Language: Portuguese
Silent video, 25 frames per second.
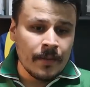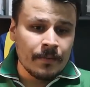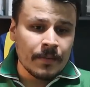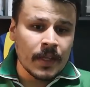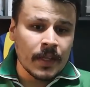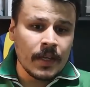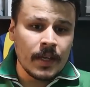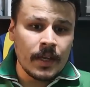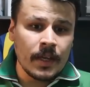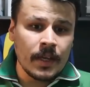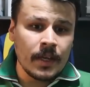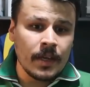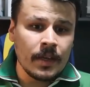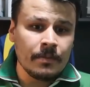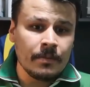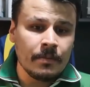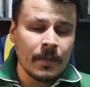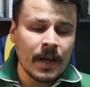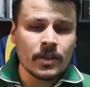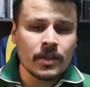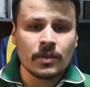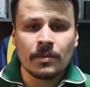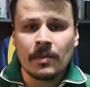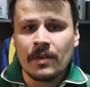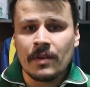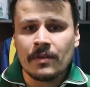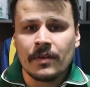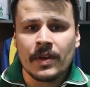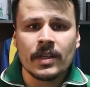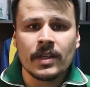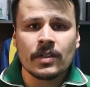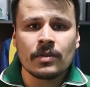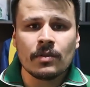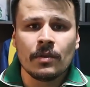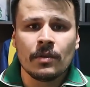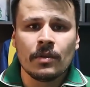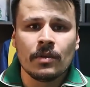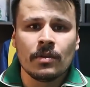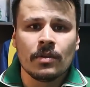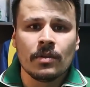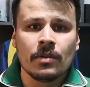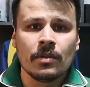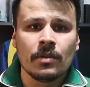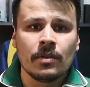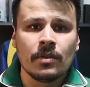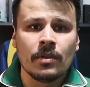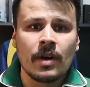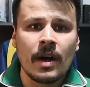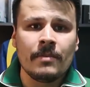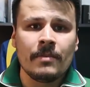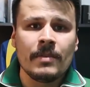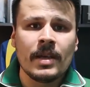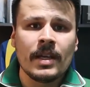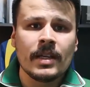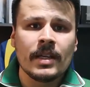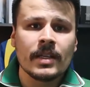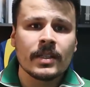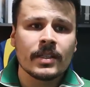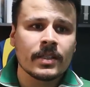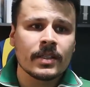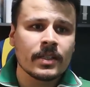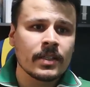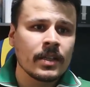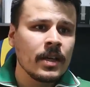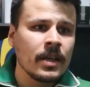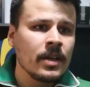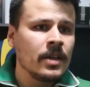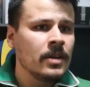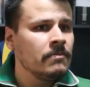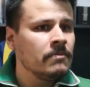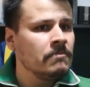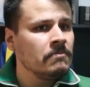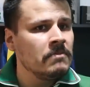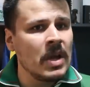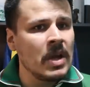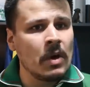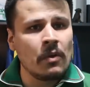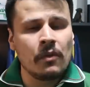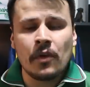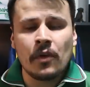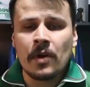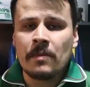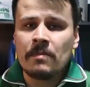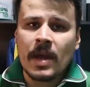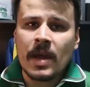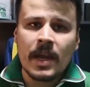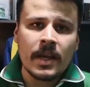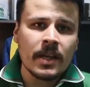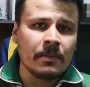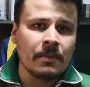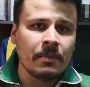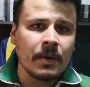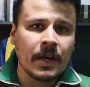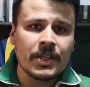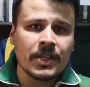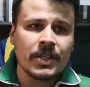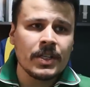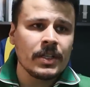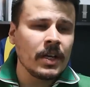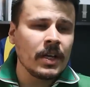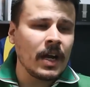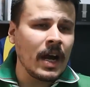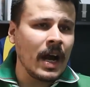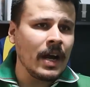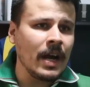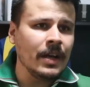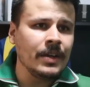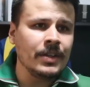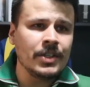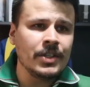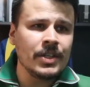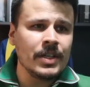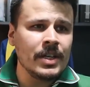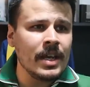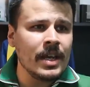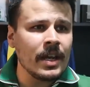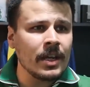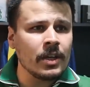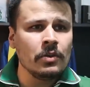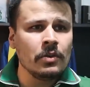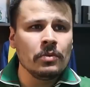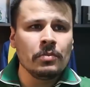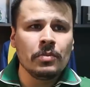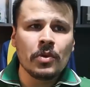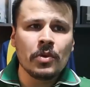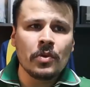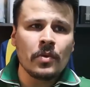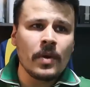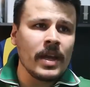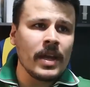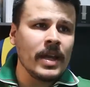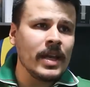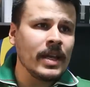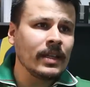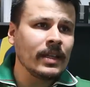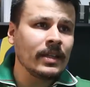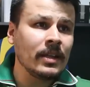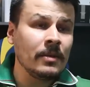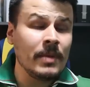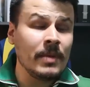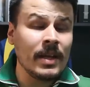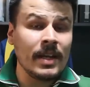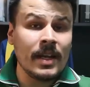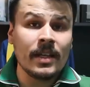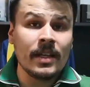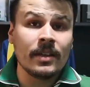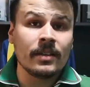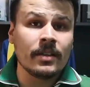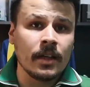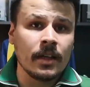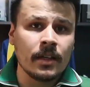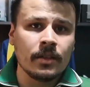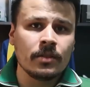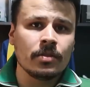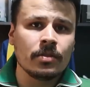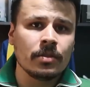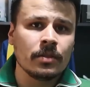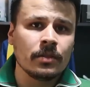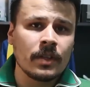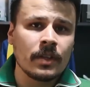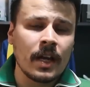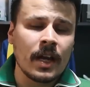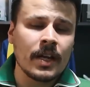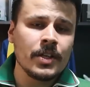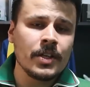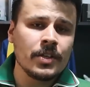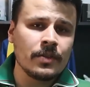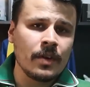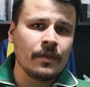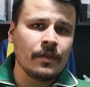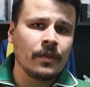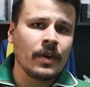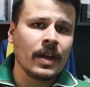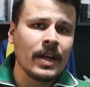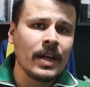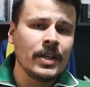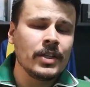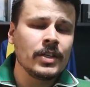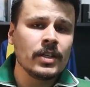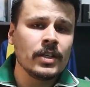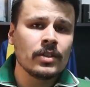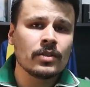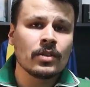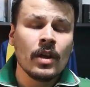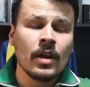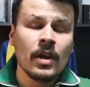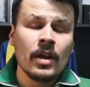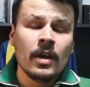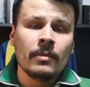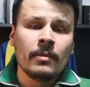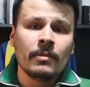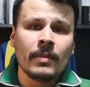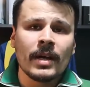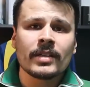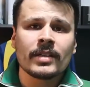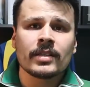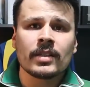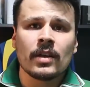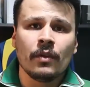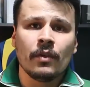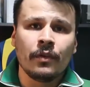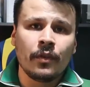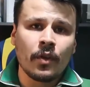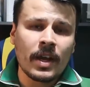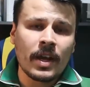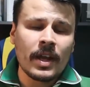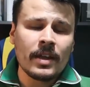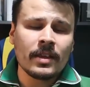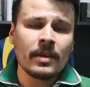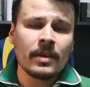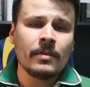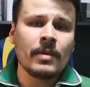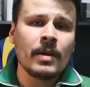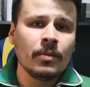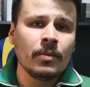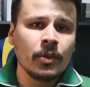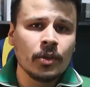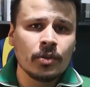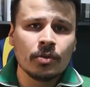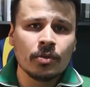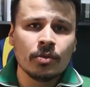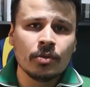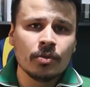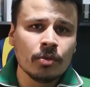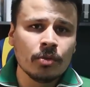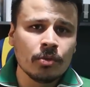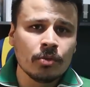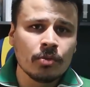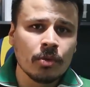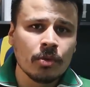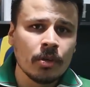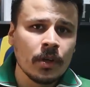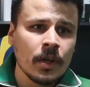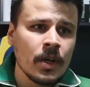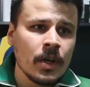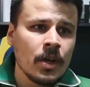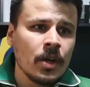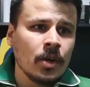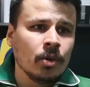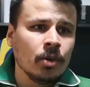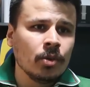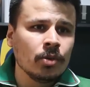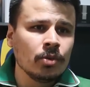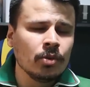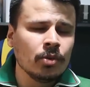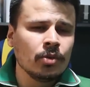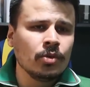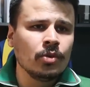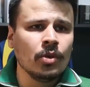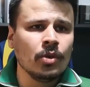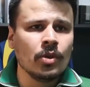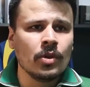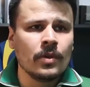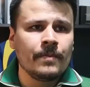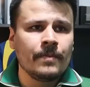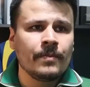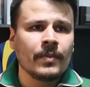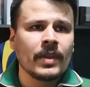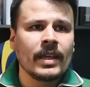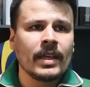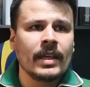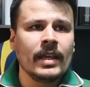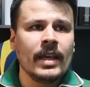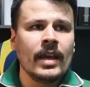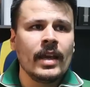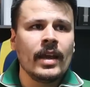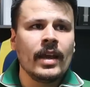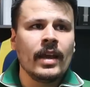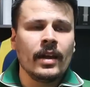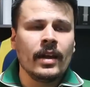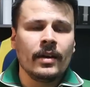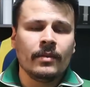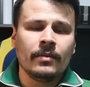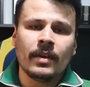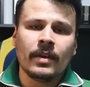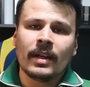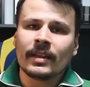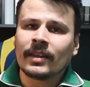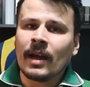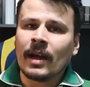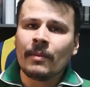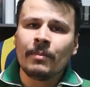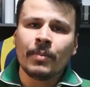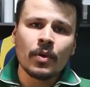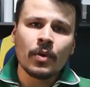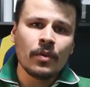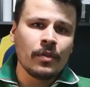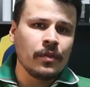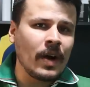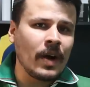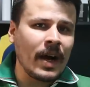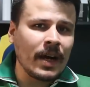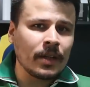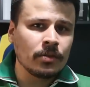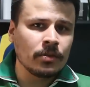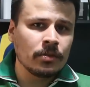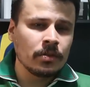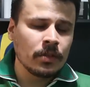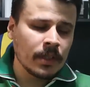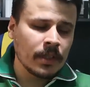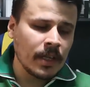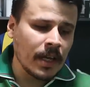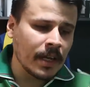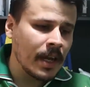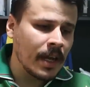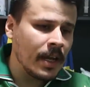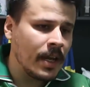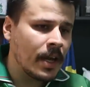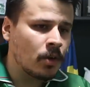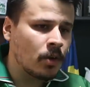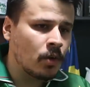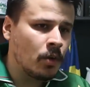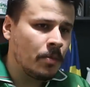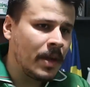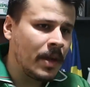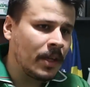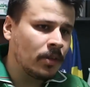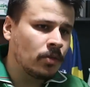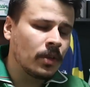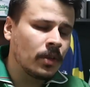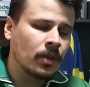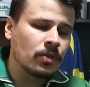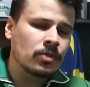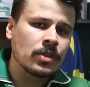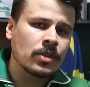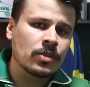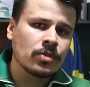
E, mais uma vez, o, o Ramires não foi bem na partida. Ah, eu diria que o Bruno Henrique também nem tanto, tá? A gente vai falar disso, mas eu foquei também muito no Dudu. O Dudu, que está provado que aquele argumento não se